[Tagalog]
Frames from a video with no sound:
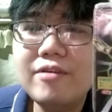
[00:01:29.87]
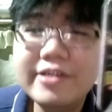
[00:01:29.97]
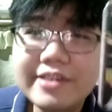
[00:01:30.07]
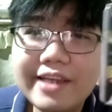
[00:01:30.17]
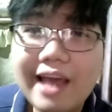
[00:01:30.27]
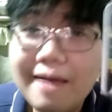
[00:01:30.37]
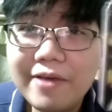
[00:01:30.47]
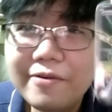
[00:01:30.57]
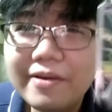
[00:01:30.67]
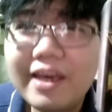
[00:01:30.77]
or si
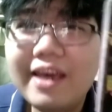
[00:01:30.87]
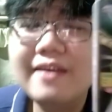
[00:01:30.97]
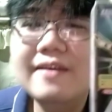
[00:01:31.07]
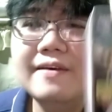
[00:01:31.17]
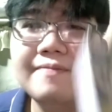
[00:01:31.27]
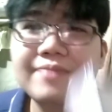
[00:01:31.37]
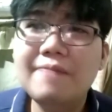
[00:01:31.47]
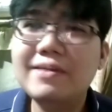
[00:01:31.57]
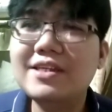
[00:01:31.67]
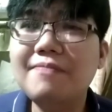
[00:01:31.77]
Yami Yugi.
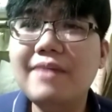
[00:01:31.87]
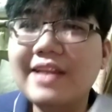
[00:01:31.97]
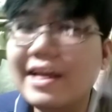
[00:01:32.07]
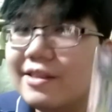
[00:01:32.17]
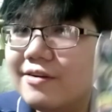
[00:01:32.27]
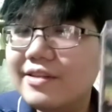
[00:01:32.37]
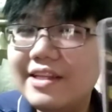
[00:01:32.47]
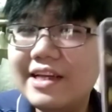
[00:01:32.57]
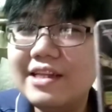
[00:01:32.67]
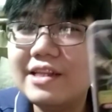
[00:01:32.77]
Ibig sabihin, etong
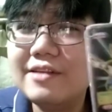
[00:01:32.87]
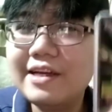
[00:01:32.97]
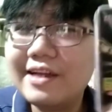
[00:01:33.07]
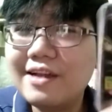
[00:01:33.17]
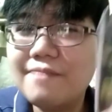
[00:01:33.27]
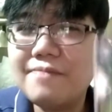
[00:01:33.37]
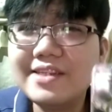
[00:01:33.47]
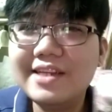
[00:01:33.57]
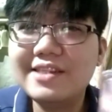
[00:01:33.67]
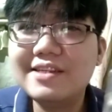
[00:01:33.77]
tin na to
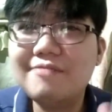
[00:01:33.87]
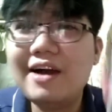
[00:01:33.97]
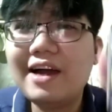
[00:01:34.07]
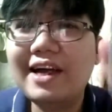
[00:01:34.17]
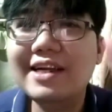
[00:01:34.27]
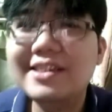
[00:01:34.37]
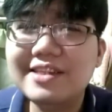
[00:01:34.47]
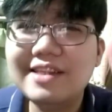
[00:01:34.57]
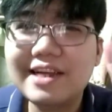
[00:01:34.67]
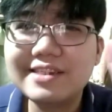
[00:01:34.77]
nagre-represent sa mga cards
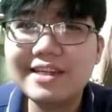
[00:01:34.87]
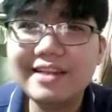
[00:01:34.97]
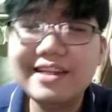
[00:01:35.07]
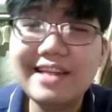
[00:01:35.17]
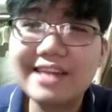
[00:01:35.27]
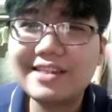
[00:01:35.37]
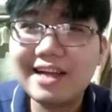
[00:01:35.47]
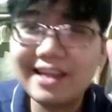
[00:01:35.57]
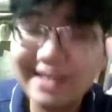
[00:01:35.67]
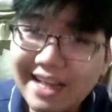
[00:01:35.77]
na nasa, ah, na nasa
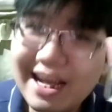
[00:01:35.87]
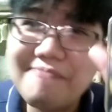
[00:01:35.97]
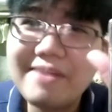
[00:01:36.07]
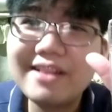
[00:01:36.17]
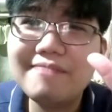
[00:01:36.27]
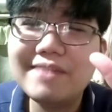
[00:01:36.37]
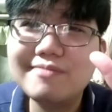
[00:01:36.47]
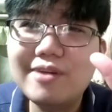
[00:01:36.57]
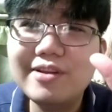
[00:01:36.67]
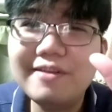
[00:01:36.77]
ginagamit
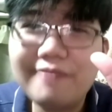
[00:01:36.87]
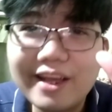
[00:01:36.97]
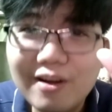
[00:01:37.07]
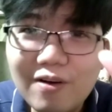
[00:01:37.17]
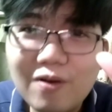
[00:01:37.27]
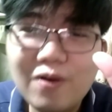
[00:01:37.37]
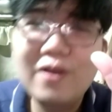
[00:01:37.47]
mismo ni Pharaoh